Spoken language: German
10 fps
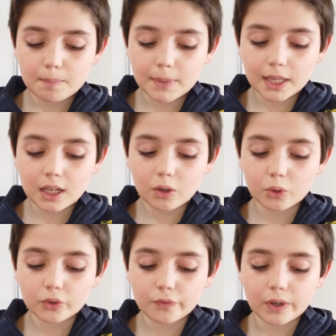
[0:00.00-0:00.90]
Männer
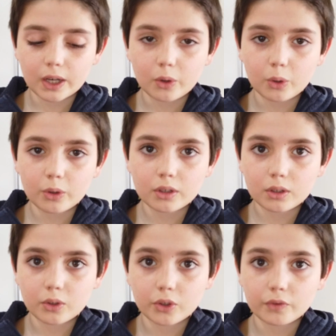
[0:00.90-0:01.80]
und Frauen
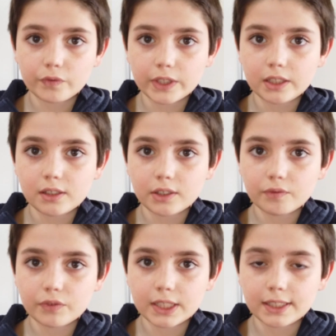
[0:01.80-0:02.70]
und viele,
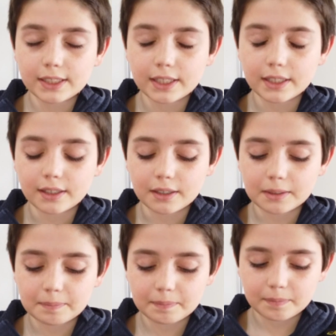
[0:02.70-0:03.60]
viele Kinder.